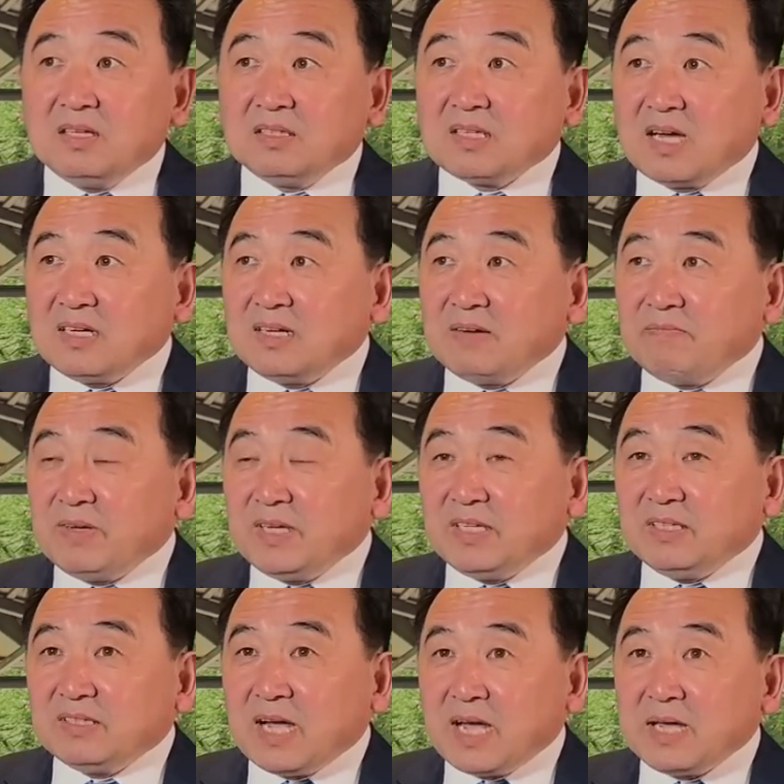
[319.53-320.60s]
他认为
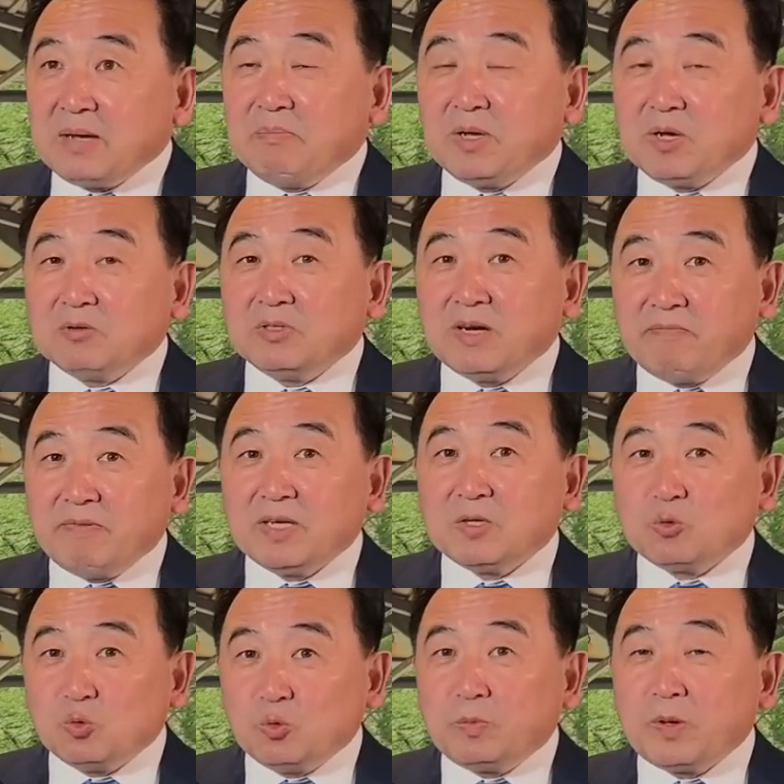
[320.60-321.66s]
他也没有认为
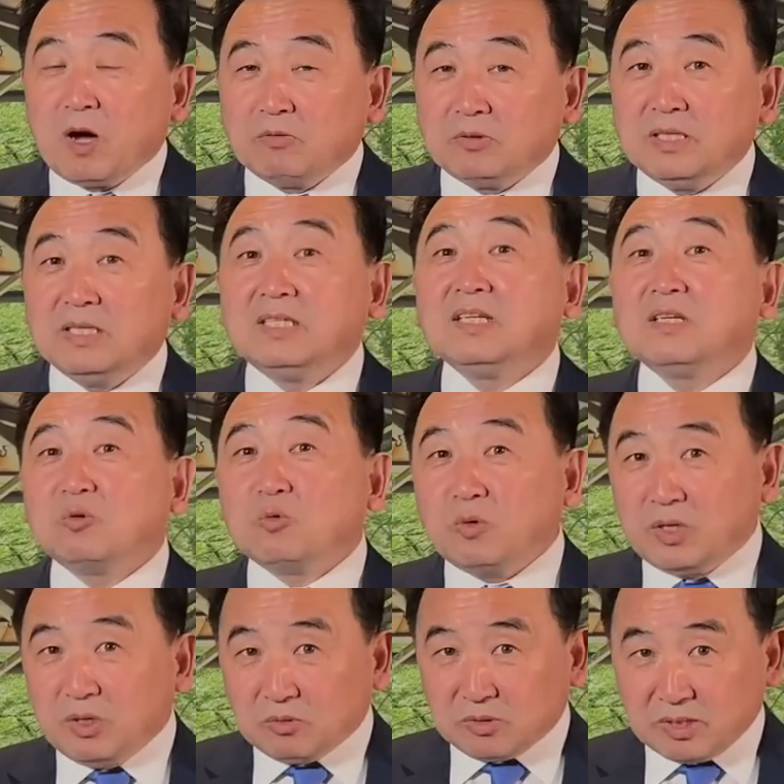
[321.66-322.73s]
股票一定
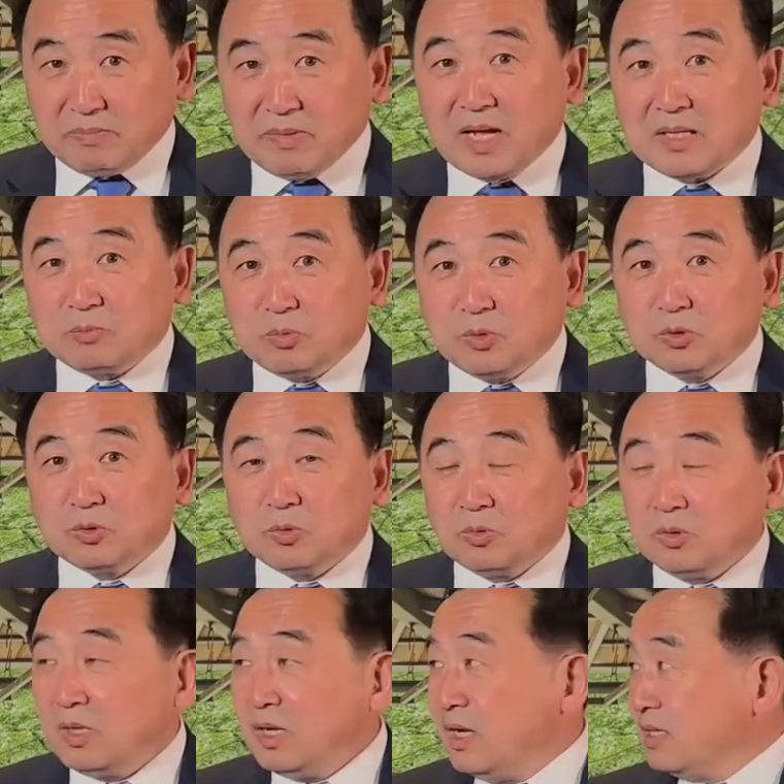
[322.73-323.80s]
会有什么样的波动。
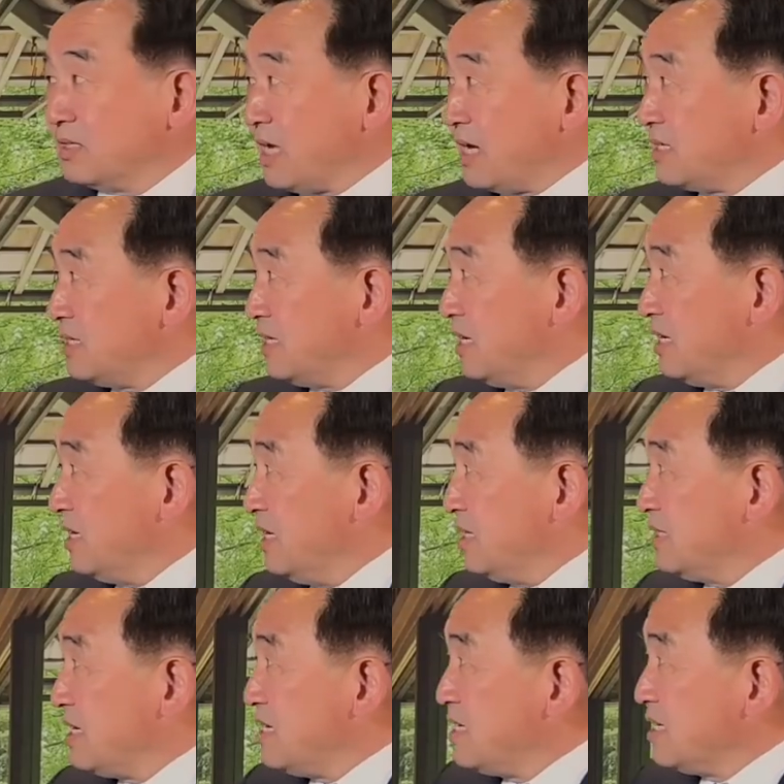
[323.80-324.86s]
但是呢，
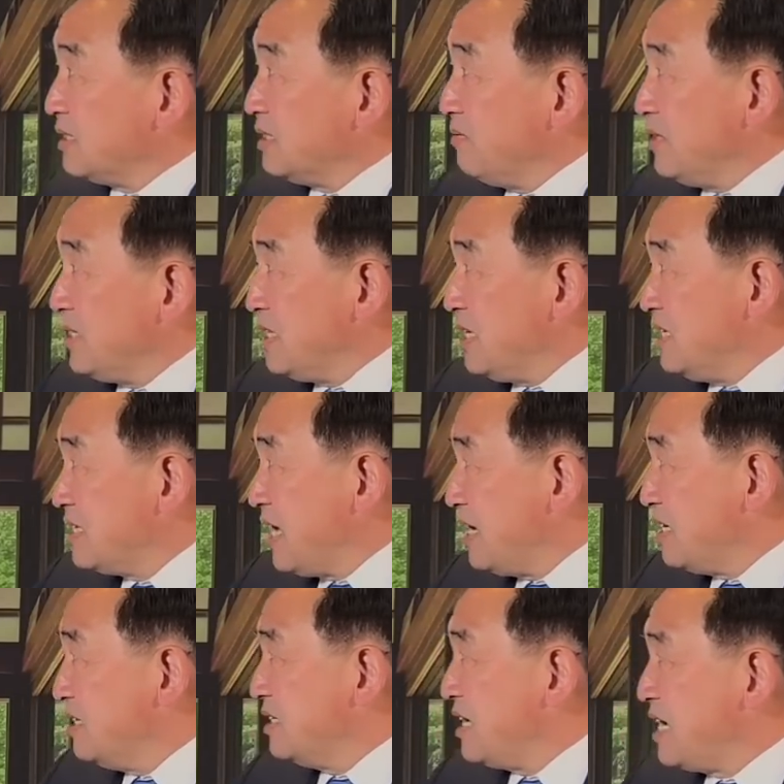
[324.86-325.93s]
真正的问题在
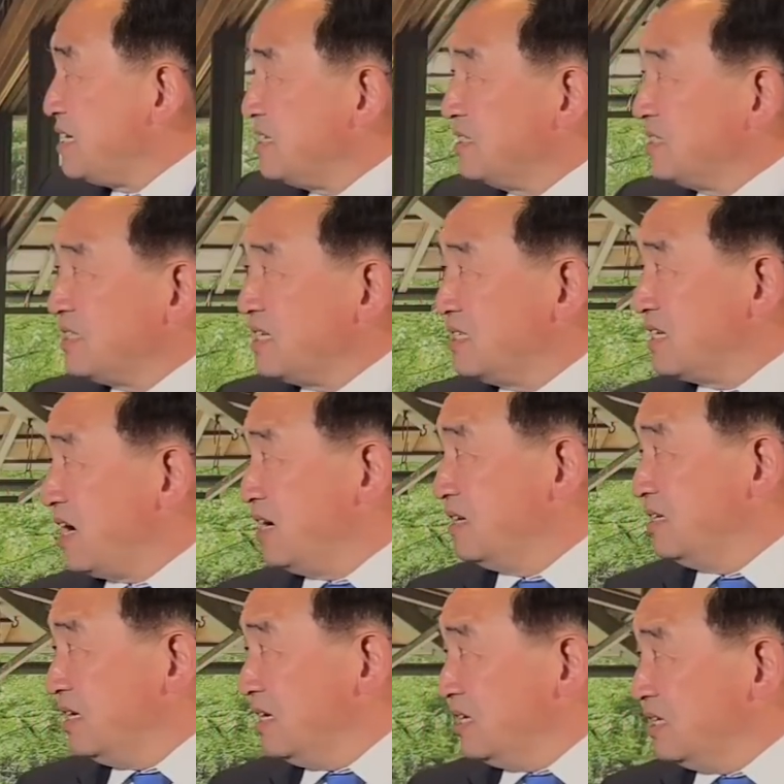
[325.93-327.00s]
核战争身上
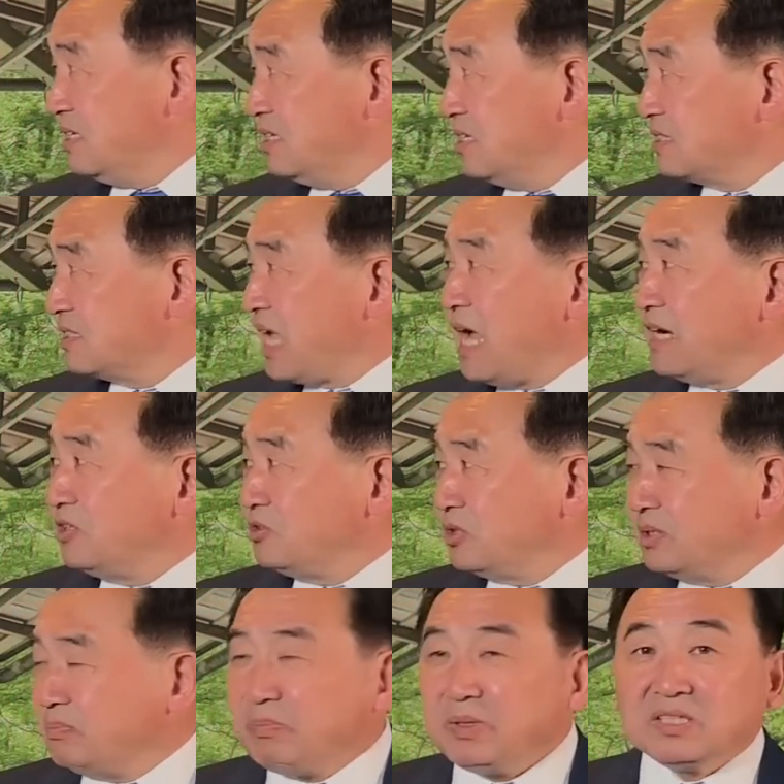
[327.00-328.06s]
和大流
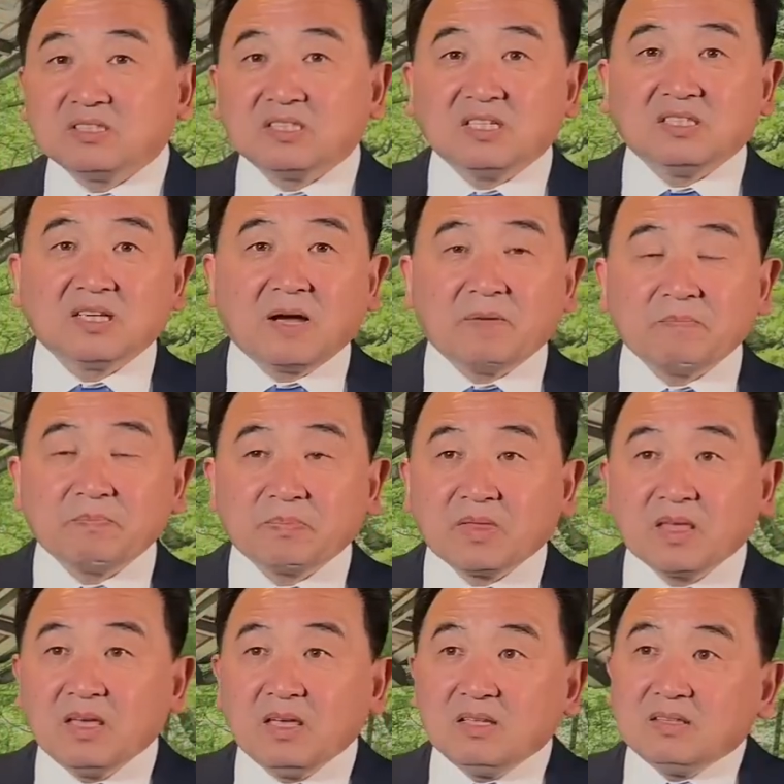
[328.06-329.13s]
行病身上。
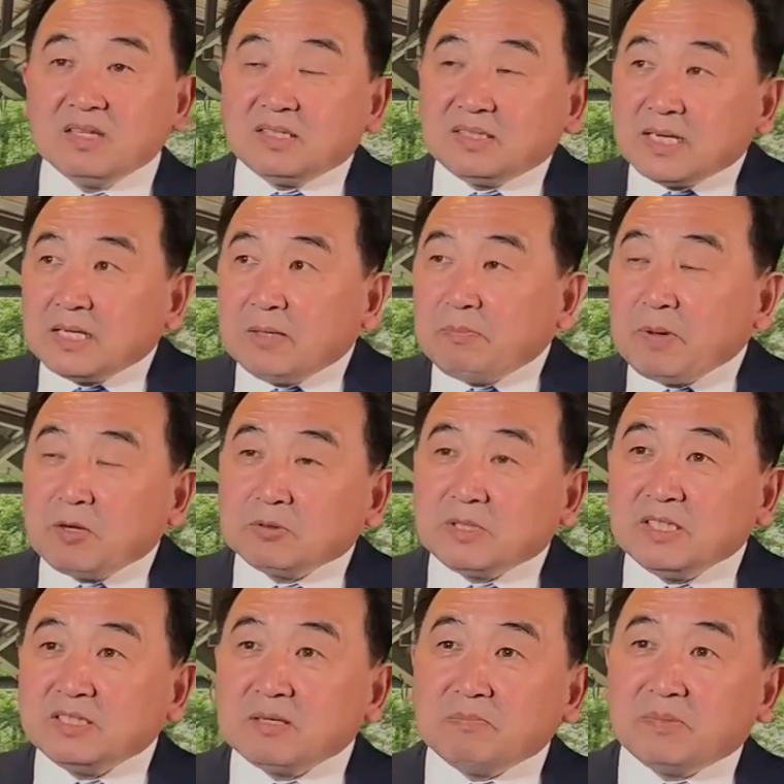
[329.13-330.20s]
那这个标
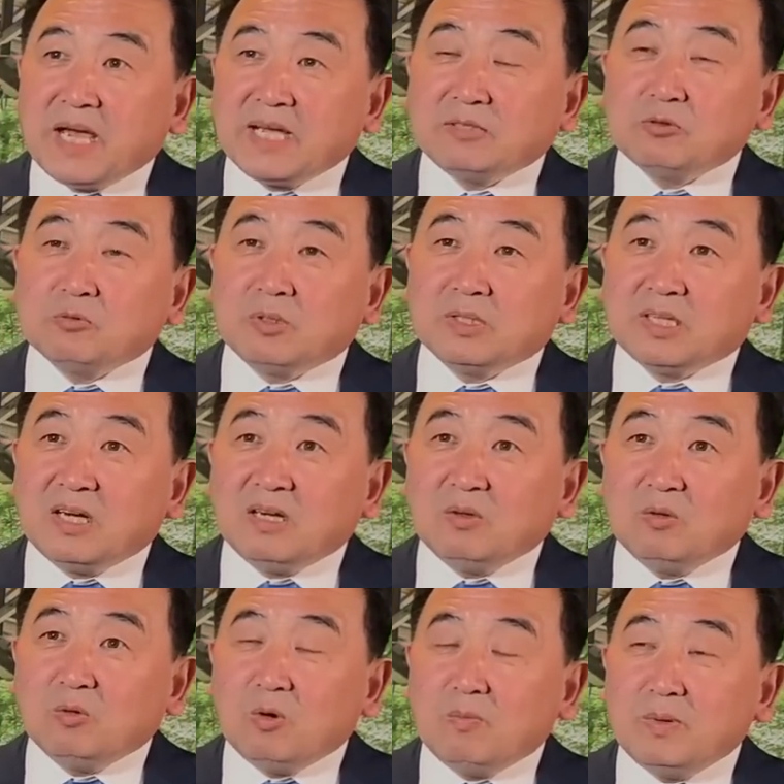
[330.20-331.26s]
题这么来做呢？
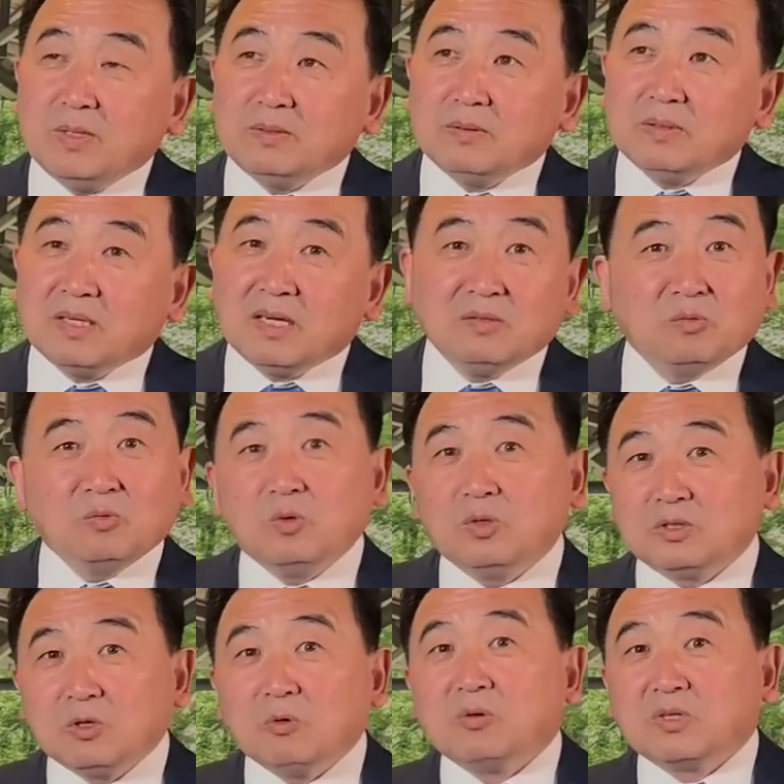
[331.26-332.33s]
我们很，我
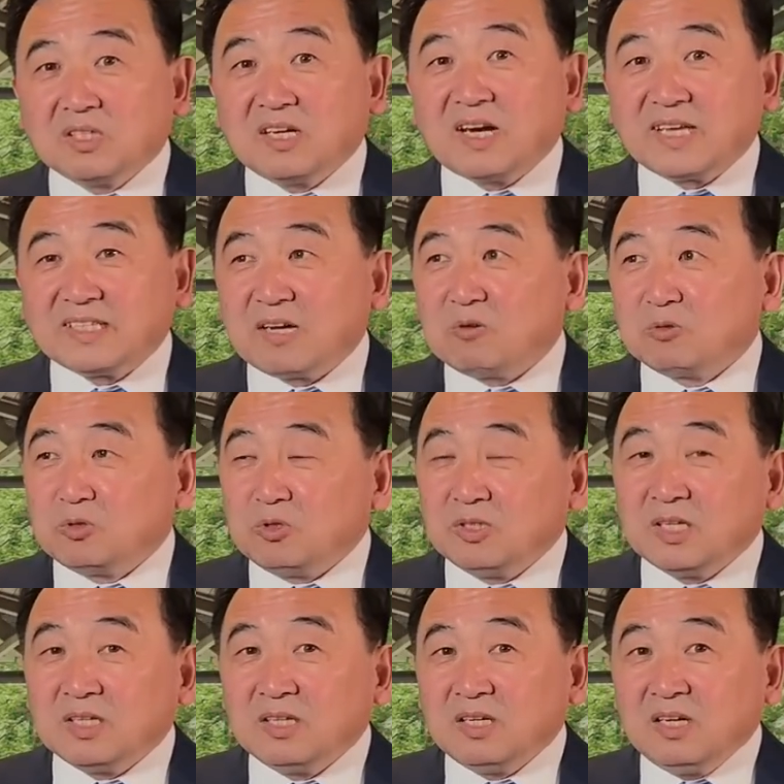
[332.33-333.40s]
就我个人来讲，我觉
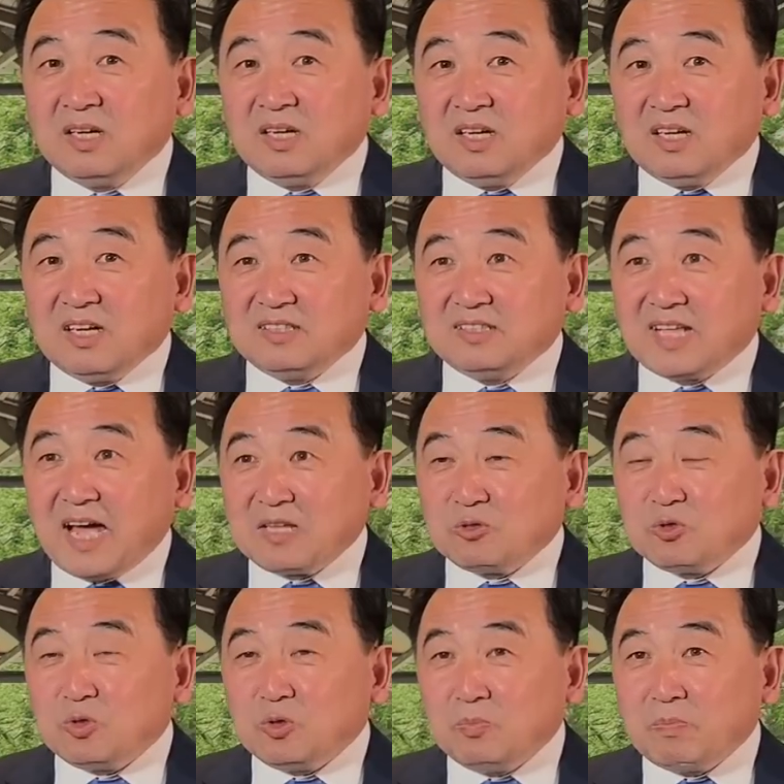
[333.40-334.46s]
得很难
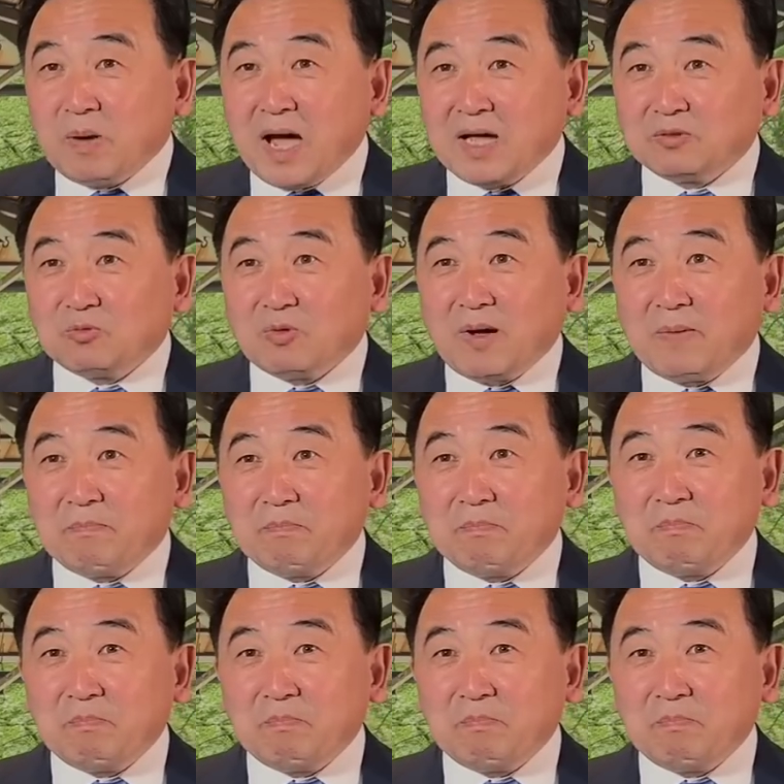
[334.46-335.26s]
去判断。